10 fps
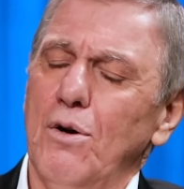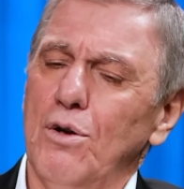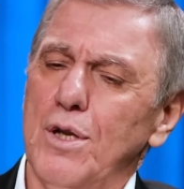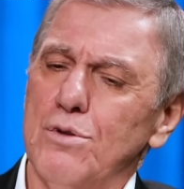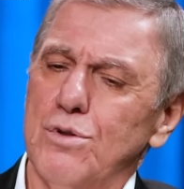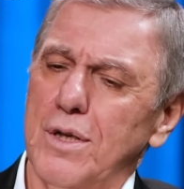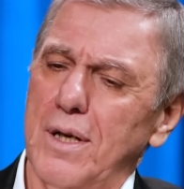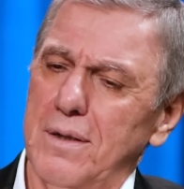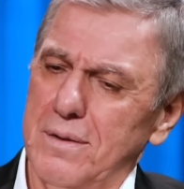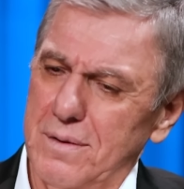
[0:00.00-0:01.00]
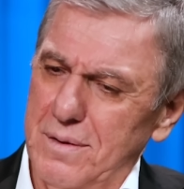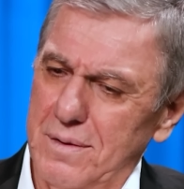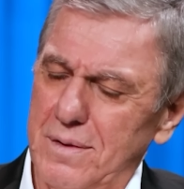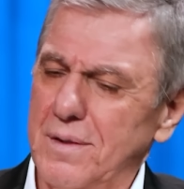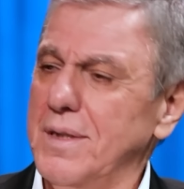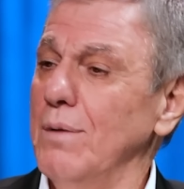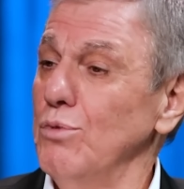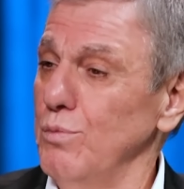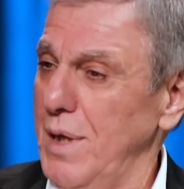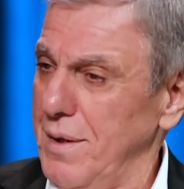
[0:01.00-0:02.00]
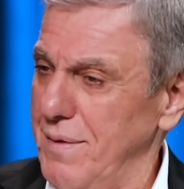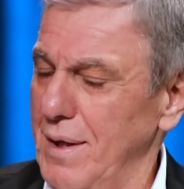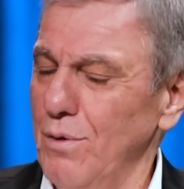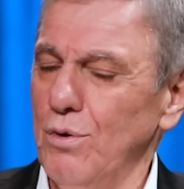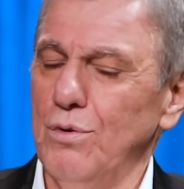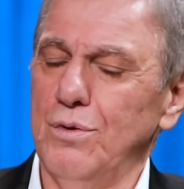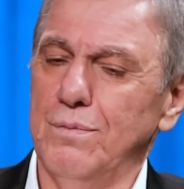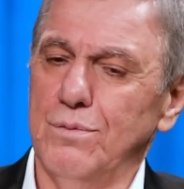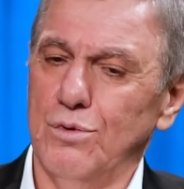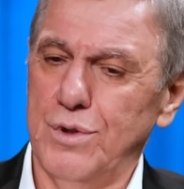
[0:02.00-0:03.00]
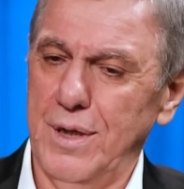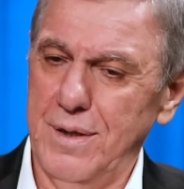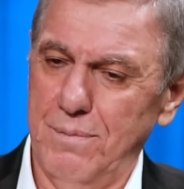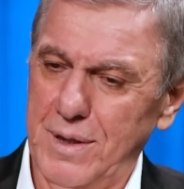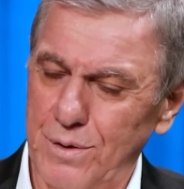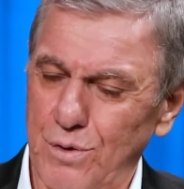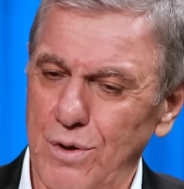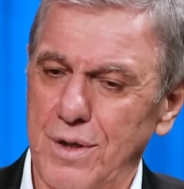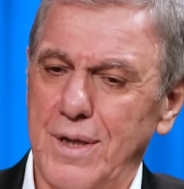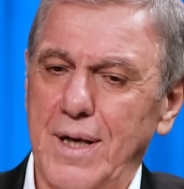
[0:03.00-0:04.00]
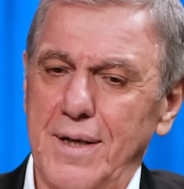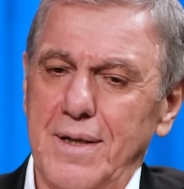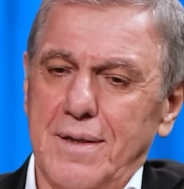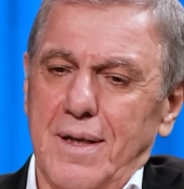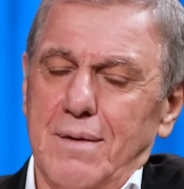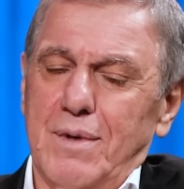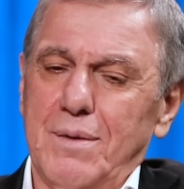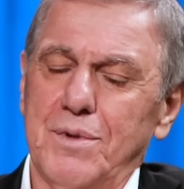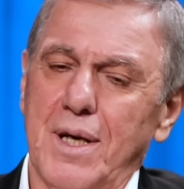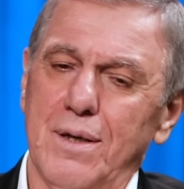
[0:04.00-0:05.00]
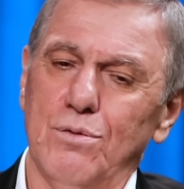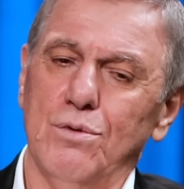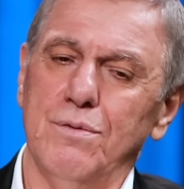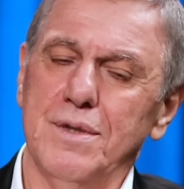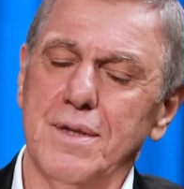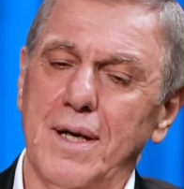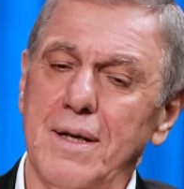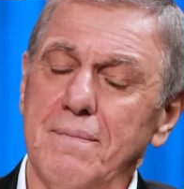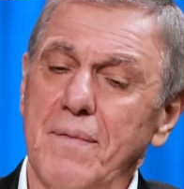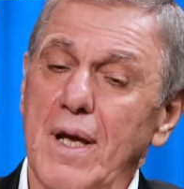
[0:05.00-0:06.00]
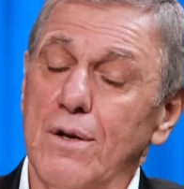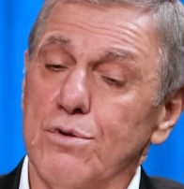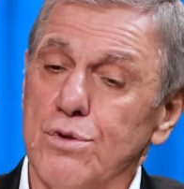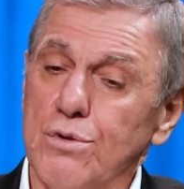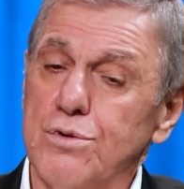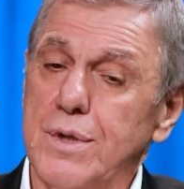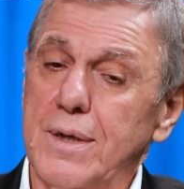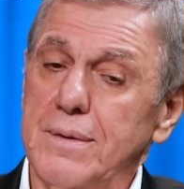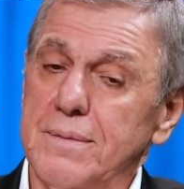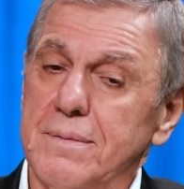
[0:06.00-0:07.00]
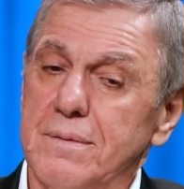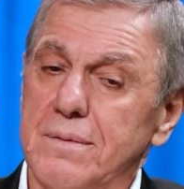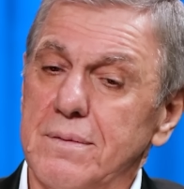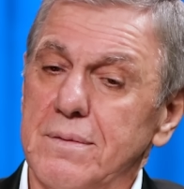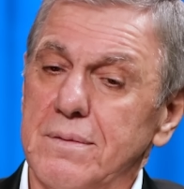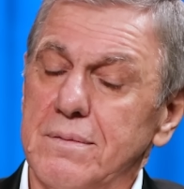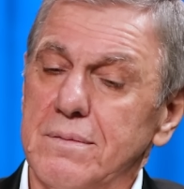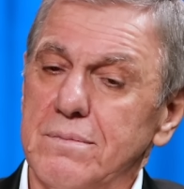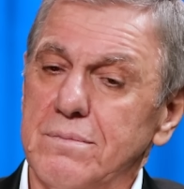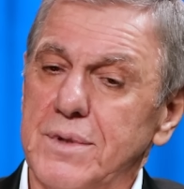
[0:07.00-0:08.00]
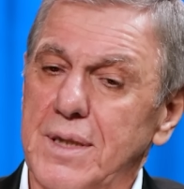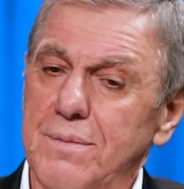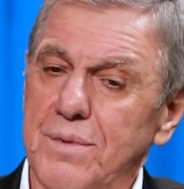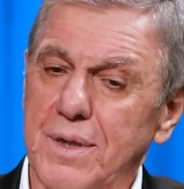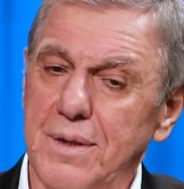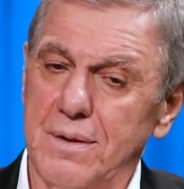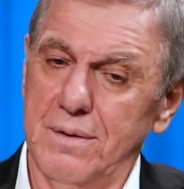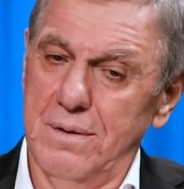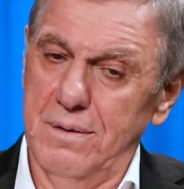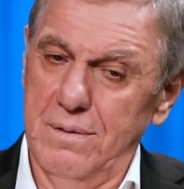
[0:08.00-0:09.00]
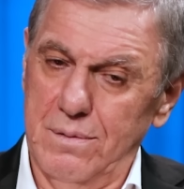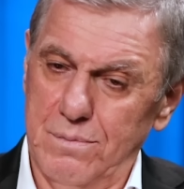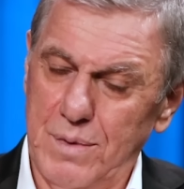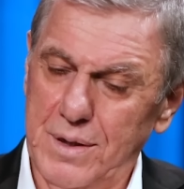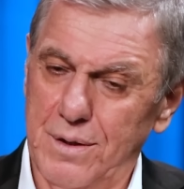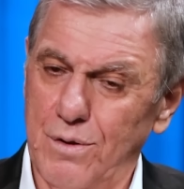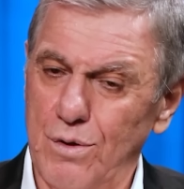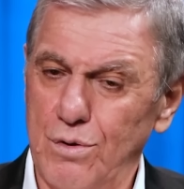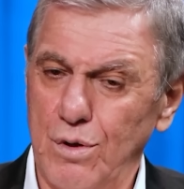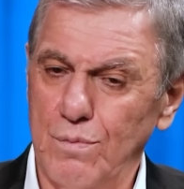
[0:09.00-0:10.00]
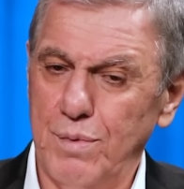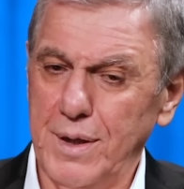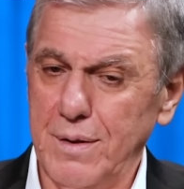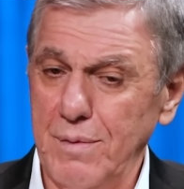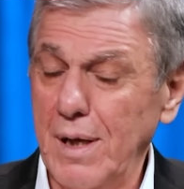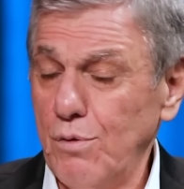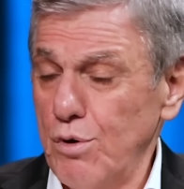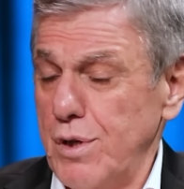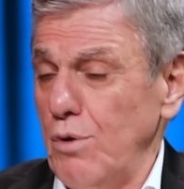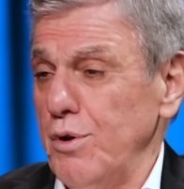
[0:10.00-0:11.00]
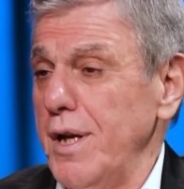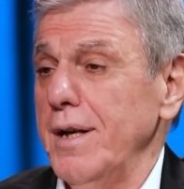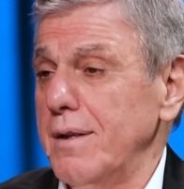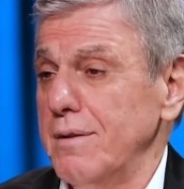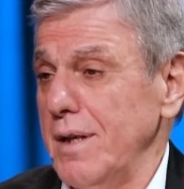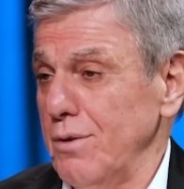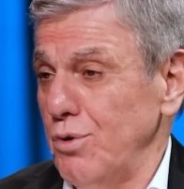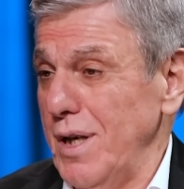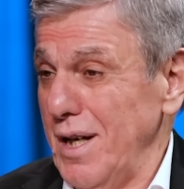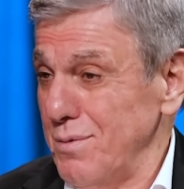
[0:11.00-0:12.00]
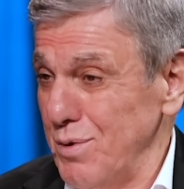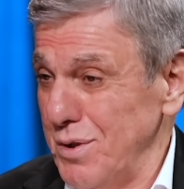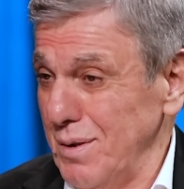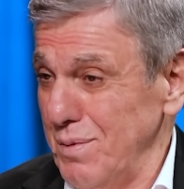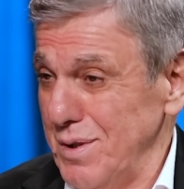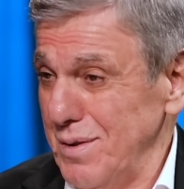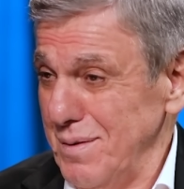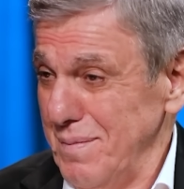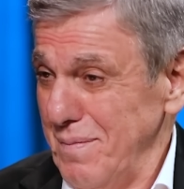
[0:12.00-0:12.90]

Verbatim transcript: Ondan sonra İstanbul milletvekili oldum. Bu sırada Bakırköy'de daha iyi tanıma imkanı oldu vesaire. Sonuçta dedim ki Bakırköy'e dönüp baktım. İlk özel ödenekte tiyatroyu açmıştık biz.